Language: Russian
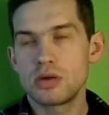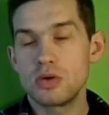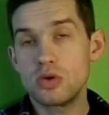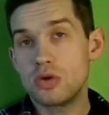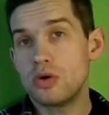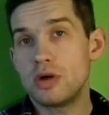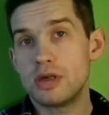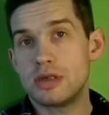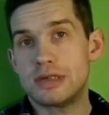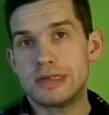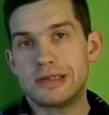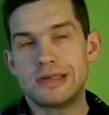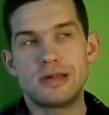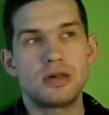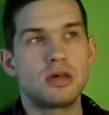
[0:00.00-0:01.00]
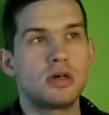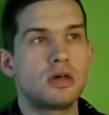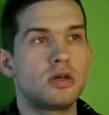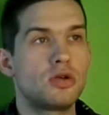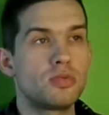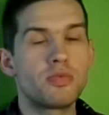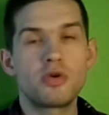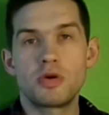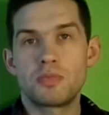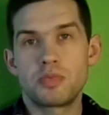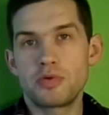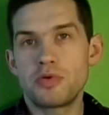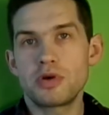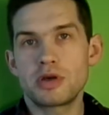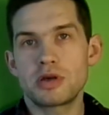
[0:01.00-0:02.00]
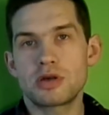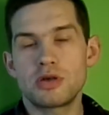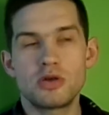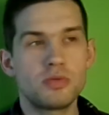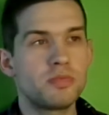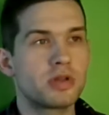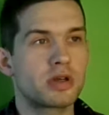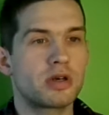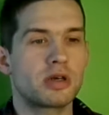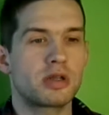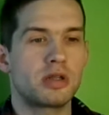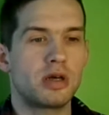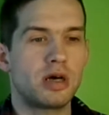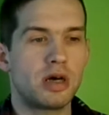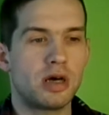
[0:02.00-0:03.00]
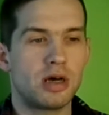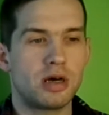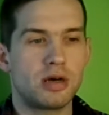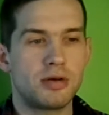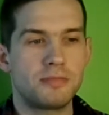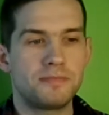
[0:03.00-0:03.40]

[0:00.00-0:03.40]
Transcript: Ну, то есть, э, любой блогер любит, когда